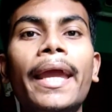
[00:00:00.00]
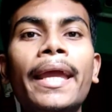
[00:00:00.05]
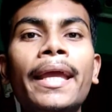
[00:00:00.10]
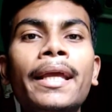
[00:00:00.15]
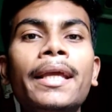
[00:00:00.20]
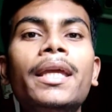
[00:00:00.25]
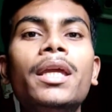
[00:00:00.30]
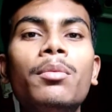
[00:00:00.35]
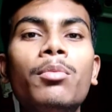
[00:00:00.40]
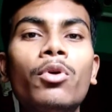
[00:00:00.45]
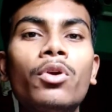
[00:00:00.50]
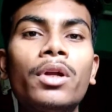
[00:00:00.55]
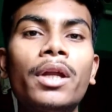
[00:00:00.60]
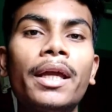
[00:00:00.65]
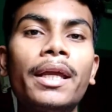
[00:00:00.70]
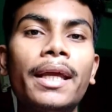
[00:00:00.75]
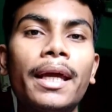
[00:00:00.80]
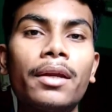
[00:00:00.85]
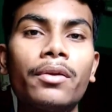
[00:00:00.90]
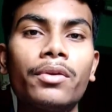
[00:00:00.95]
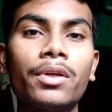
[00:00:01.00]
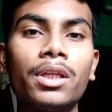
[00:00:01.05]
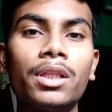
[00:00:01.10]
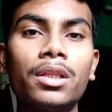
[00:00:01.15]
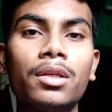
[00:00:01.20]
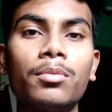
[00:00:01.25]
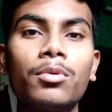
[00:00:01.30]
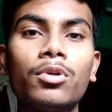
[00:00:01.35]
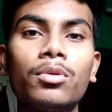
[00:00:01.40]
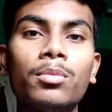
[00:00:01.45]
এই কিবোর্ডটাই কেন
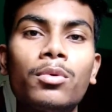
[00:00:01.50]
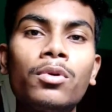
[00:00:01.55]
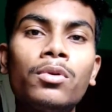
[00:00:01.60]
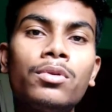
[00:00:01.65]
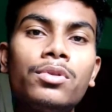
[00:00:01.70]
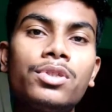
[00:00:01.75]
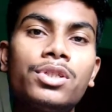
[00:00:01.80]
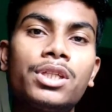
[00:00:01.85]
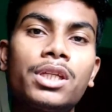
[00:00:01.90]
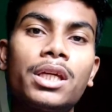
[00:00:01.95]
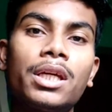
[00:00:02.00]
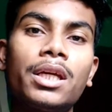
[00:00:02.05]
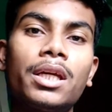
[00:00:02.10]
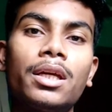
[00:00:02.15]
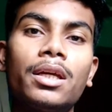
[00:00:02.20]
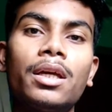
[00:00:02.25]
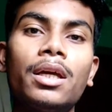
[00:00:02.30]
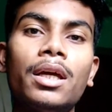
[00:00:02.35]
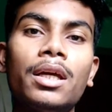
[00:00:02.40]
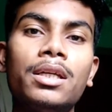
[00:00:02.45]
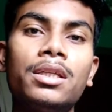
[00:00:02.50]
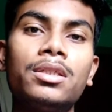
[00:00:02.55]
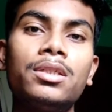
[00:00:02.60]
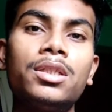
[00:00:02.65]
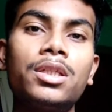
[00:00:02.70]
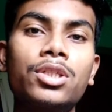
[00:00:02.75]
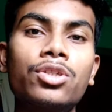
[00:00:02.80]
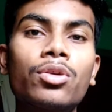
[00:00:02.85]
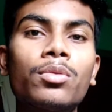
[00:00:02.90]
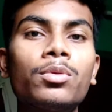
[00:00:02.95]
কিনতে বলবো যে
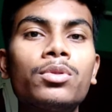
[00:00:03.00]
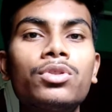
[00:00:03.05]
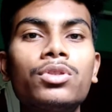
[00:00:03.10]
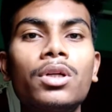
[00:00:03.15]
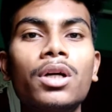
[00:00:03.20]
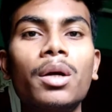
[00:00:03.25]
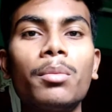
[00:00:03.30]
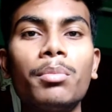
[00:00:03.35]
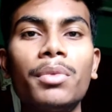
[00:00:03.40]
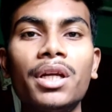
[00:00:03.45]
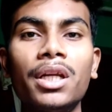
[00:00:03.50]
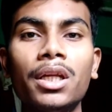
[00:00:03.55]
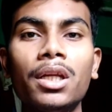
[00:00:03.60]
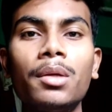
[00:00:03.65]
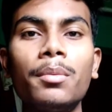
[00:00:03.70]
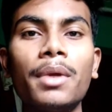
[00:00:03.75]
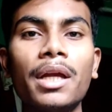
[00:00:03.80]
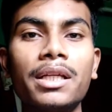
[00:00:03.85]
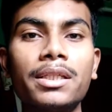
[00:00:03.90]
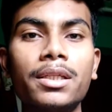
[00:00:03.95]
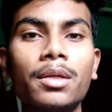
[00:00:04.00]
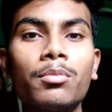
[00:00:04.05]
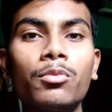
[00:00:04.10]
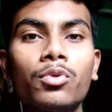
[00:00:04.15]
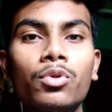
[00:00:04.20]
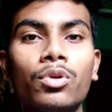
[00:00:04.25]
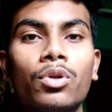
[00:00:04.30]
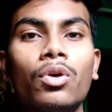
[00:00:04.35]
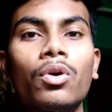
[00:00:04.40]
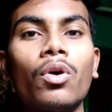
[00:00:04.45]
যে সমস্ত কম্পিটিটিভ
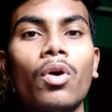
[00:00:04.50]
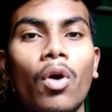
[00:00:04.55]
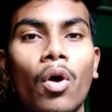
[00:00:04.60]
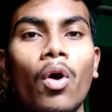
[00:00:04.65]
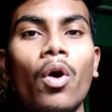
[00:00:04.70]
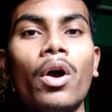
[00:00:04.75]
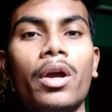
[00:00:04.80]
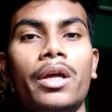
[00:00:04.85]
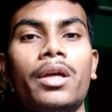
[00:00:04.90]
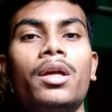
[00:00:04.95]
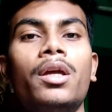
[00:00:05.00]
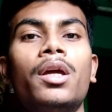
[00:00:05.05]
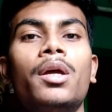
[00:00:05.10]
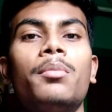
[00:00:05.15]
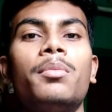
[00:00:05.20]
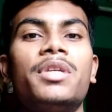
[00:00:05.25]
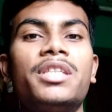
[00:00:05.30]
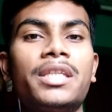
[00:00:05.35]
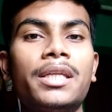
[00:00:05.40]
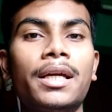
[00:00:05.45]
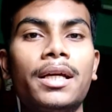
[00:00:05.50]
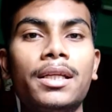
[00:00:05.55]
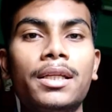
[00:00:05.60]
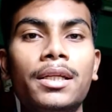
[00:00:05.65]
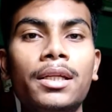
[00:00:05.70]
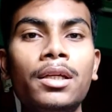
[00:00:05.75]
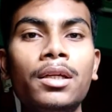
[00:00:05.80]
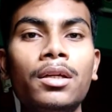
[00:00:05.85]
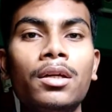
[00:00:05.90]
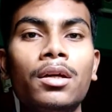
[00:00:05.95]
এক্সামগুলো হয়
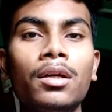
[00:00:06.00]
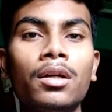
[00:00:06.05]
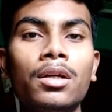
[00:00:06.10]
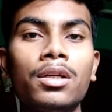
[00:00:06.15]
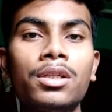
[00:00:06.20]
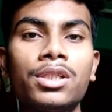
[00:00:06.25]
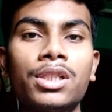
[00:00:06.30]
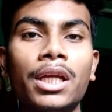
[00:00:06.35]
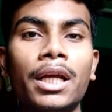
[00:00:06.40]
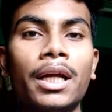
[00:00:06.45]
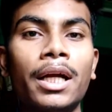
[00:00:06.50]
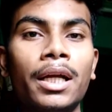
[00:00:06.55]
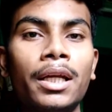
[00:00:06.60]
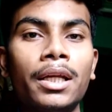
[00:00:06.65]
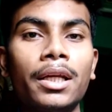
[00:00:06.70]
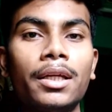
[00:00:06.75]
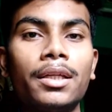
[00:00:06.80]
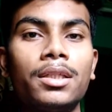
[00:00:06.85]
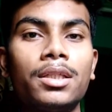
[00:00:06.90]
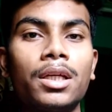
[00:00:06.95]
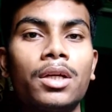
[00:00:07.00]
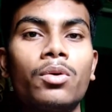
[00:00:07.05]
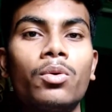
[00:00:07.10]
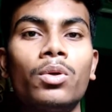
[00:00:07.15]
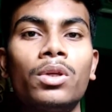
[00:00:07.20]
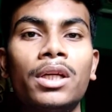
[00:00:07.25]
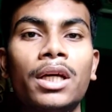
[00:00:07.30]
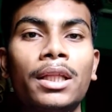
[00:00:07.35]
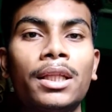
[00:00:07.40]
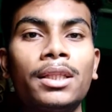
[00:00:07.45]
বেসিক্যালি সেখানে যে
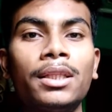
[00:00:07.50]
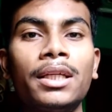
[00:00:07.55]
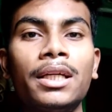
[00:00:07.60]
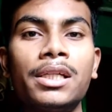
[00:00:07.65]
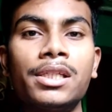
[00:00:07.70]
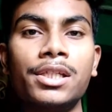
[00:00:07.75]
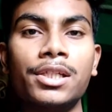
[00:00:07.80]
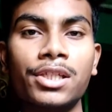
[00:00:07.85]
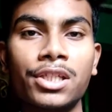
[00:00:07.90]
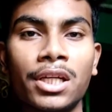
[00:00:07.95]
কলকাতার দিকে যে